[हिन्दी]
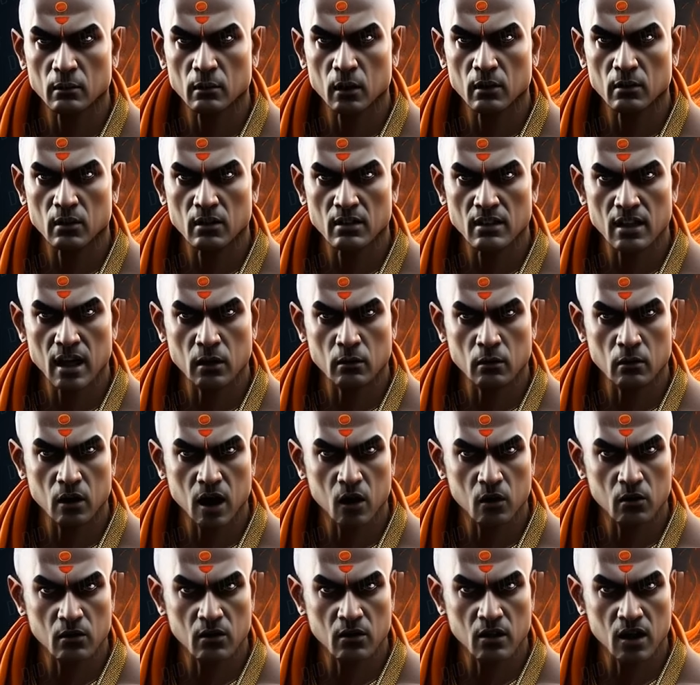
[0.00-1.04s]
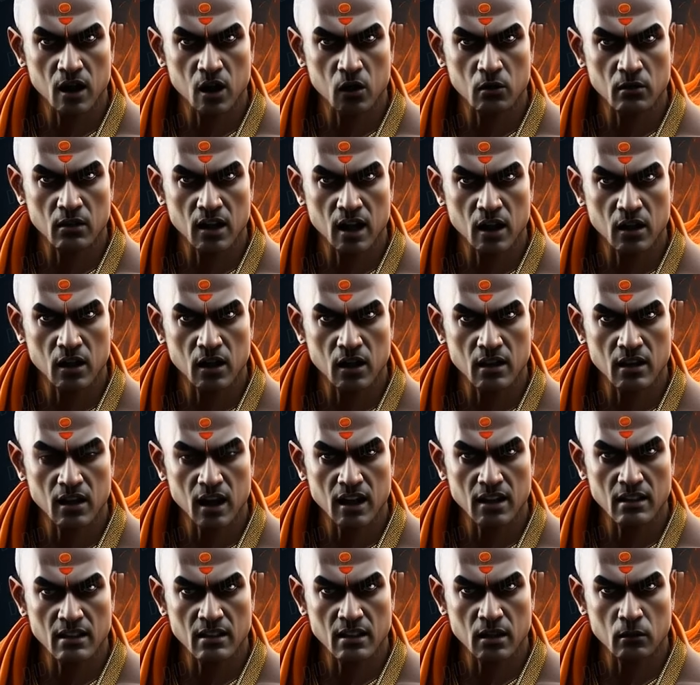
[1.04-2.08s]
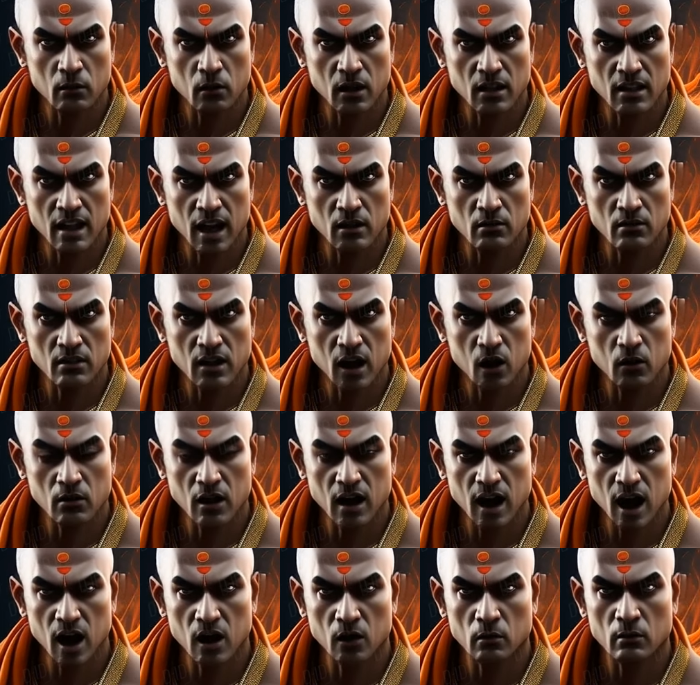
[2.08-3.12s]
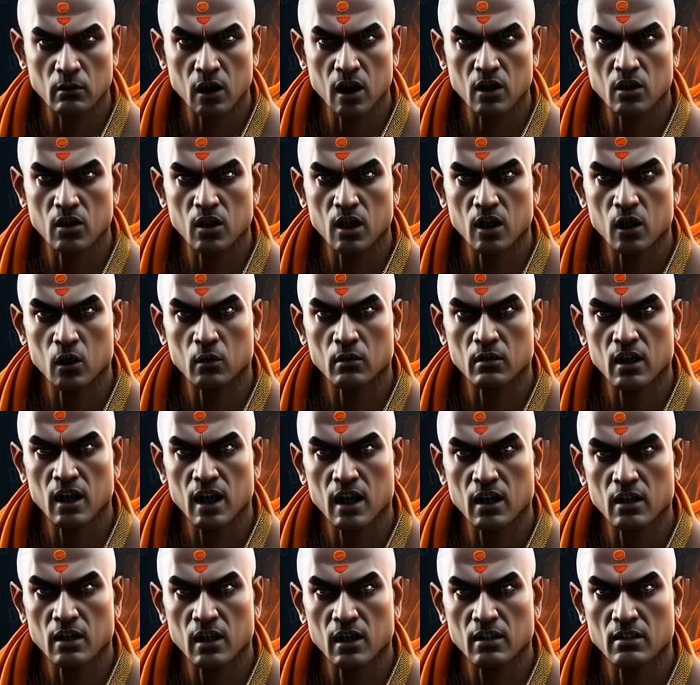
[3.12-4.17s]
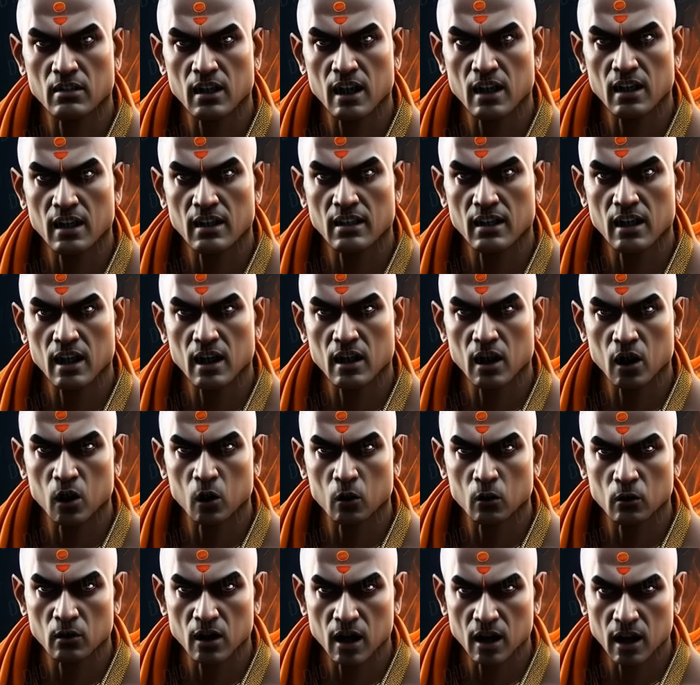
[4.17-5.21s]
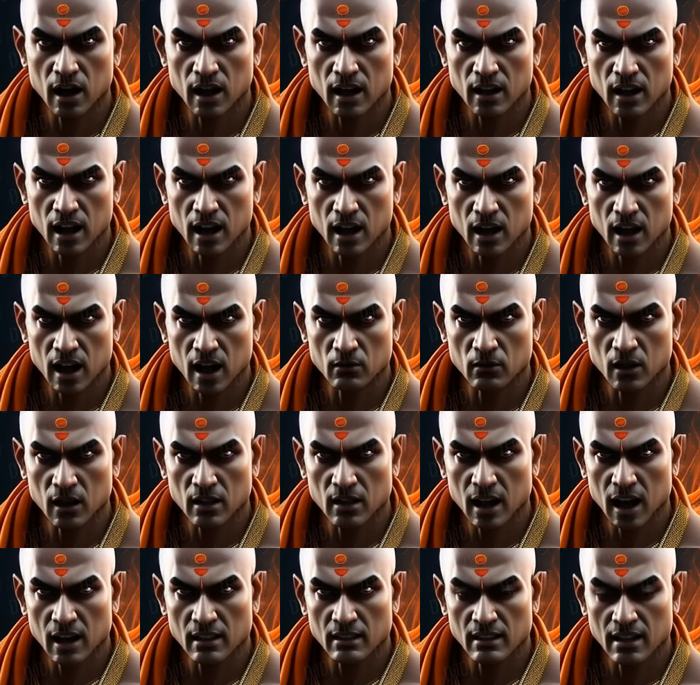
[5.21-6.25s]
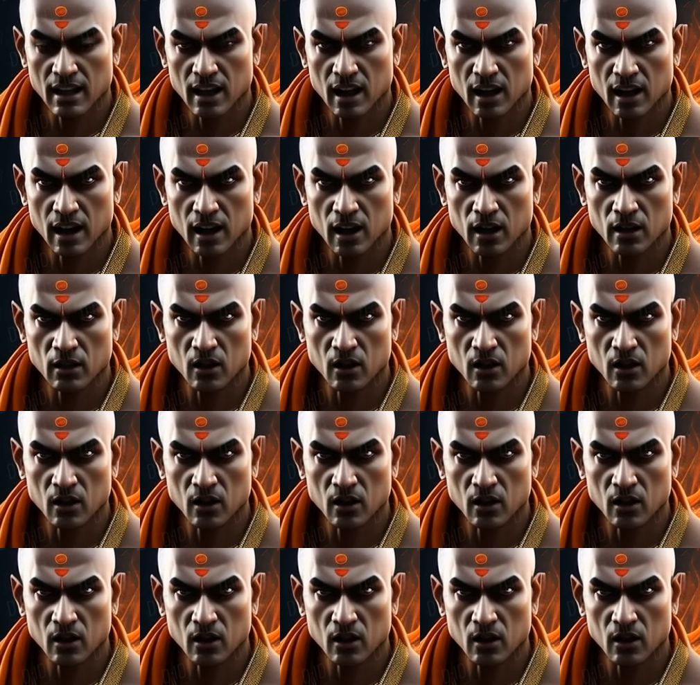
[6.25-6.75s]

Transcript: पवनदीप के गुस्से को देखकर सभी देवताओं ने हनुमान जी को ठीक करने के लिए उन्हें अलग अलग वरदान दिए